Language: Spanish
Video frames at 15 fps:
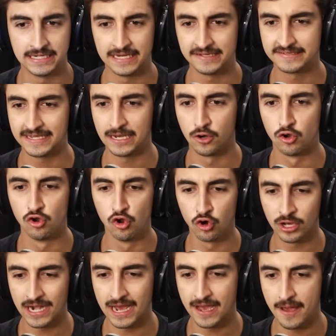este lo
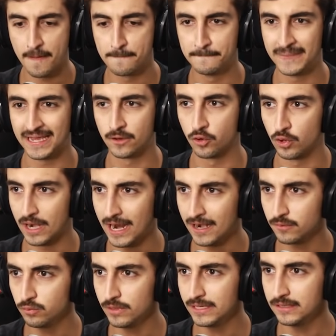logra mejorar,
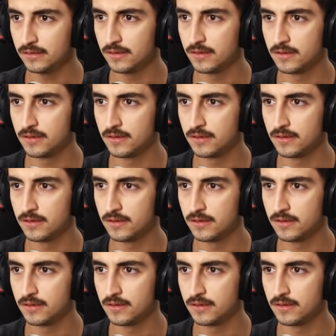güey.